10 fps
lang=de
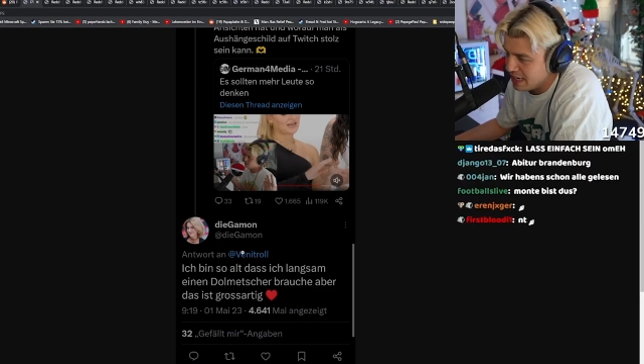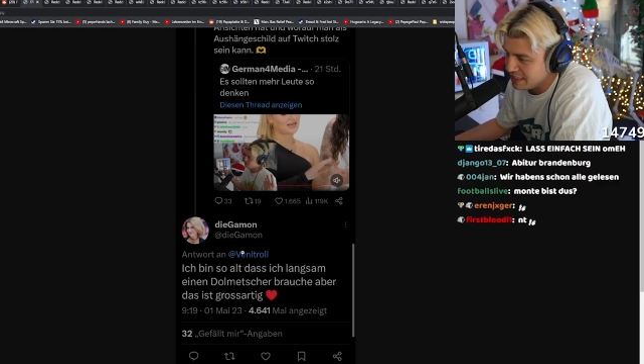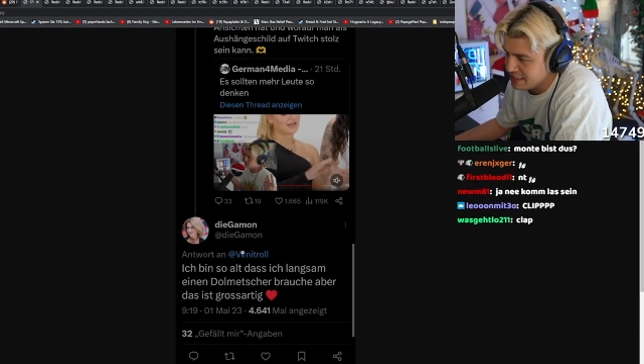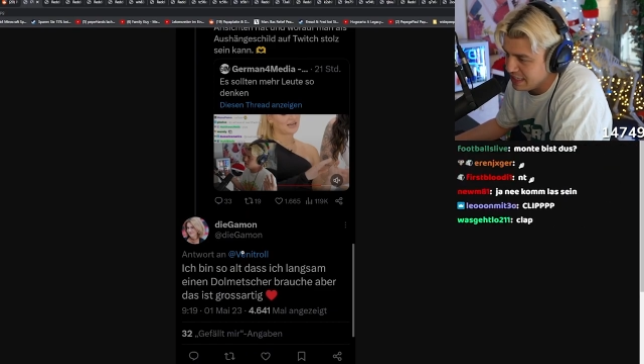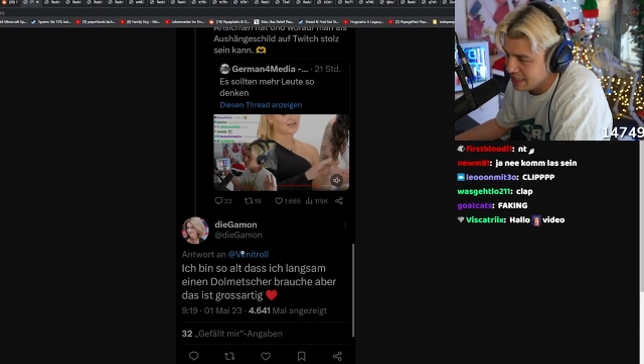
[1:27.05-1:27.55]

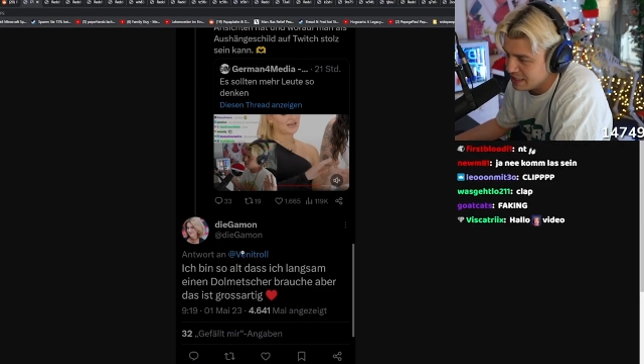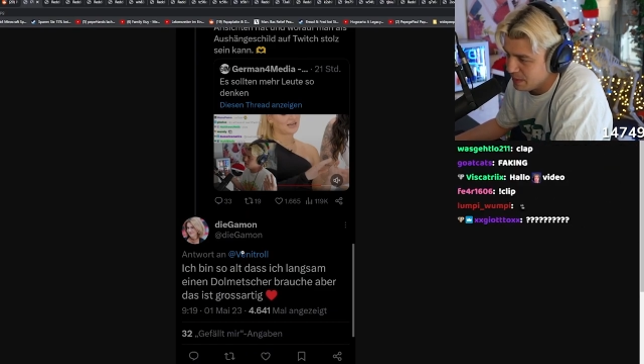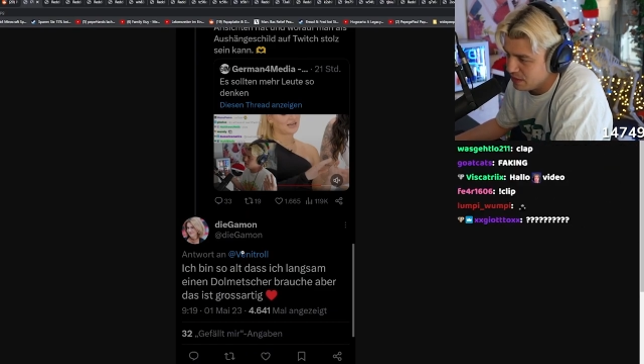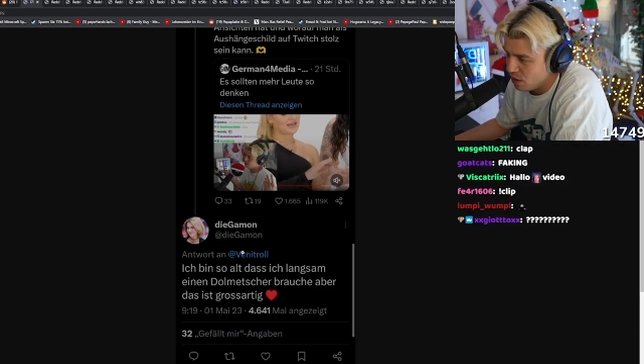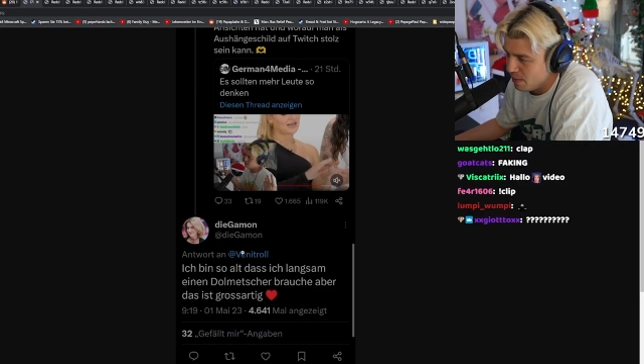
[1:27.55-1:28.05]
dass ich langsam
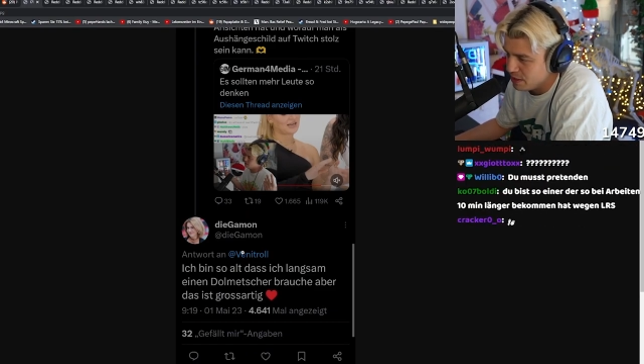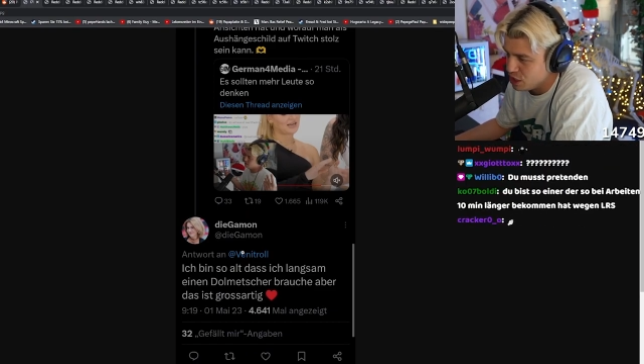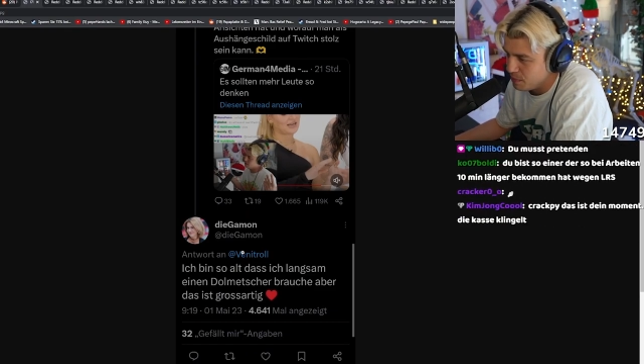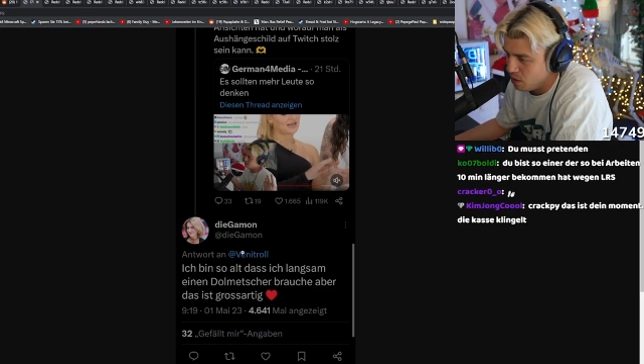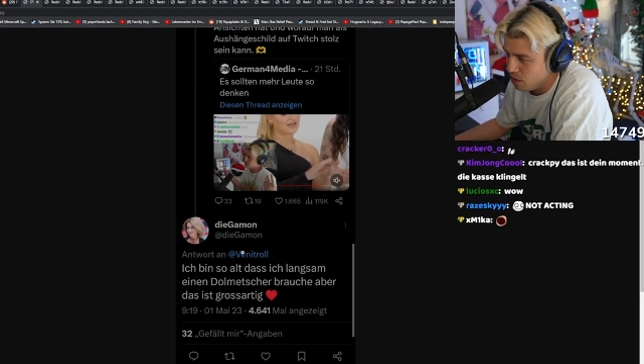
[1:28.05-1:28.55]
einen Dolmetscher
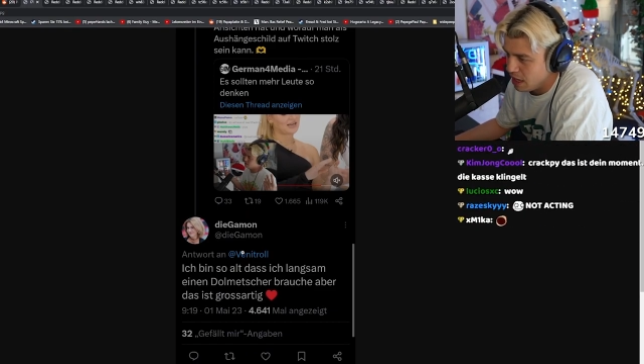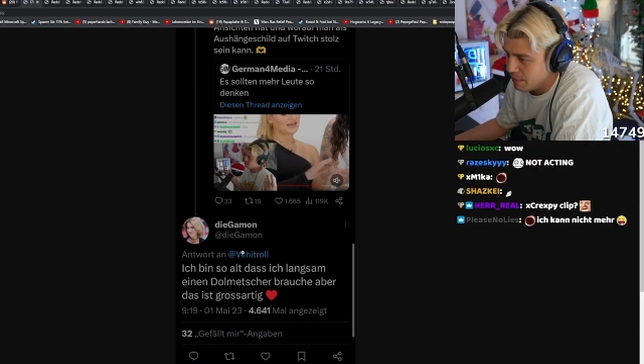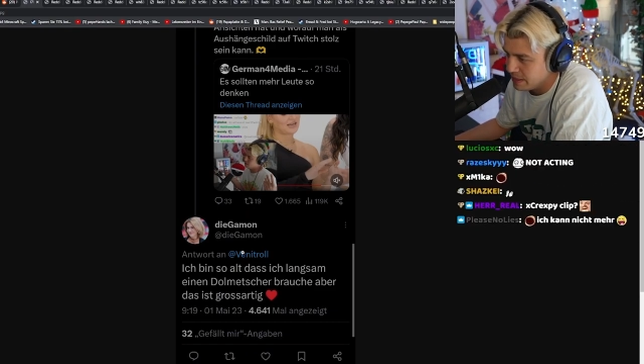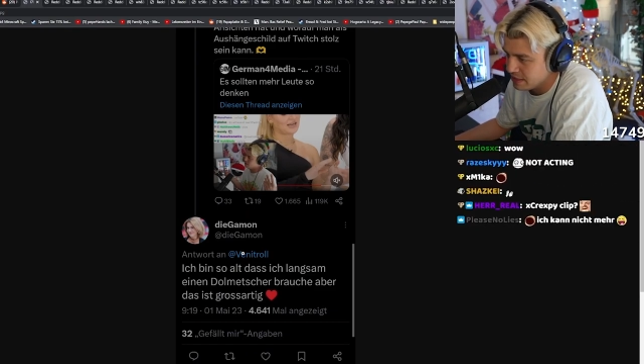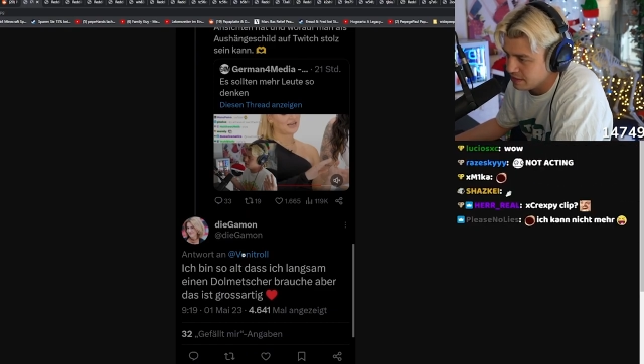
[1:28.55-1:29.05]
brauche,
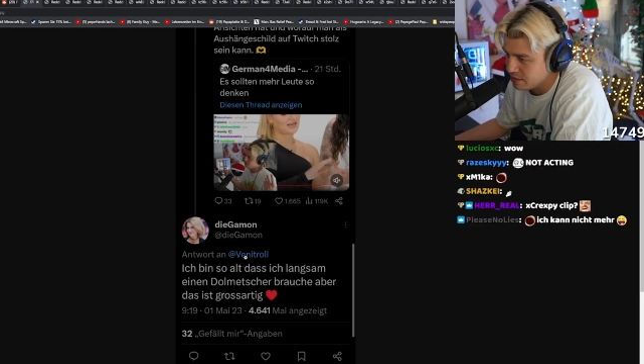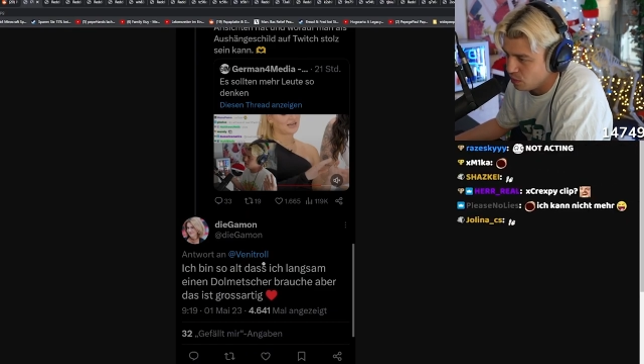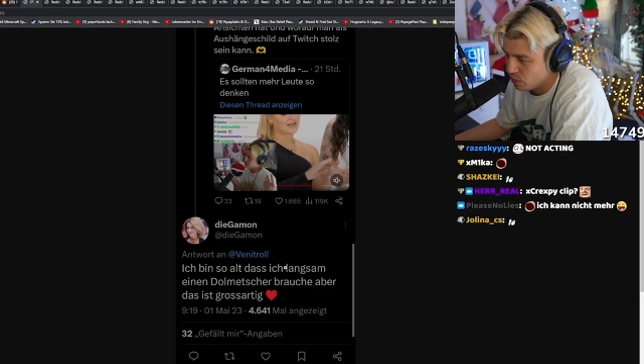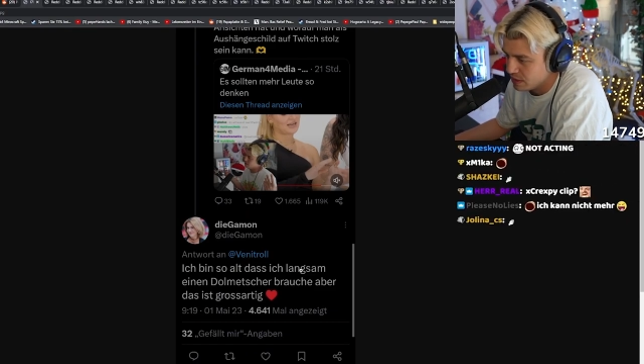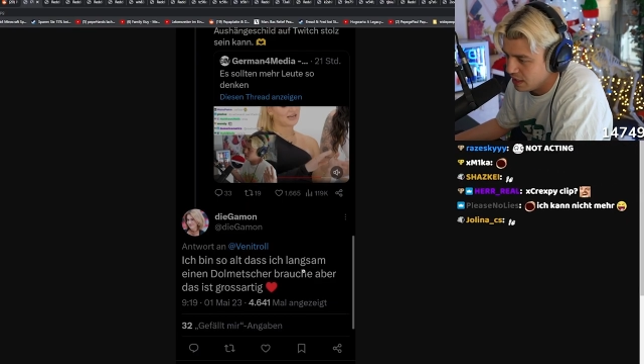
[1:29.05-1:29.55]
aber das ist
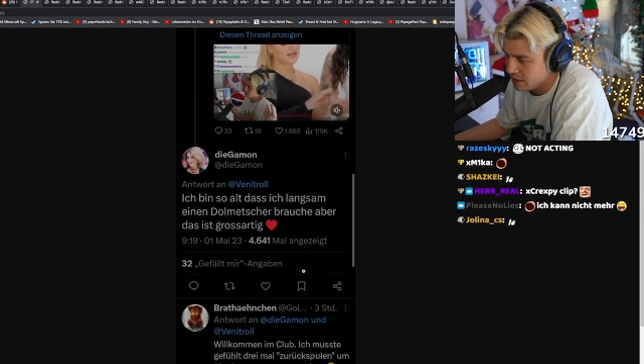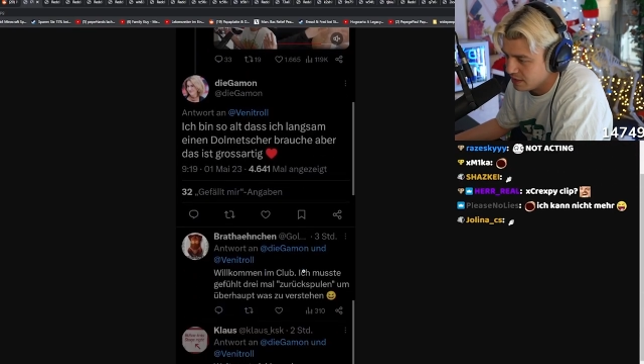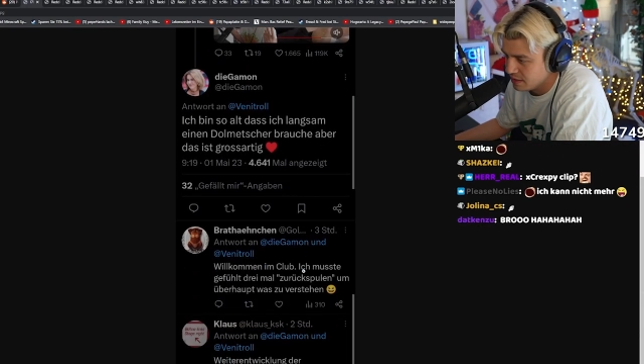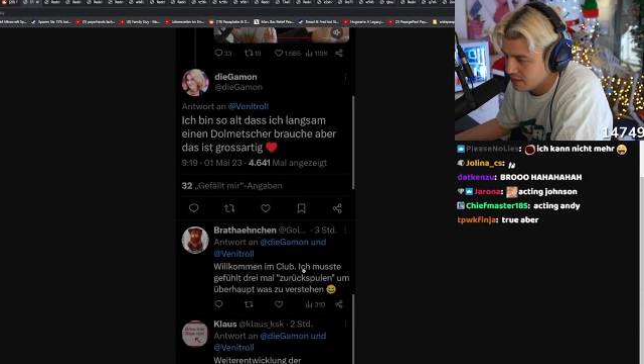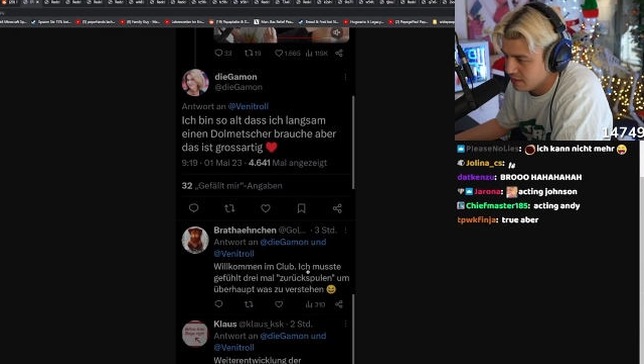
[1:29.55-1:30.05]

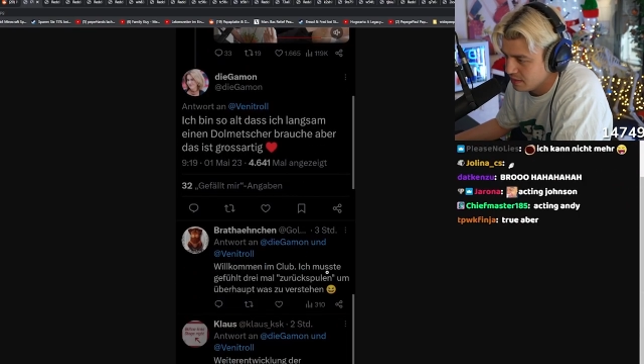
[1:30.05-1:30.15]
großartig.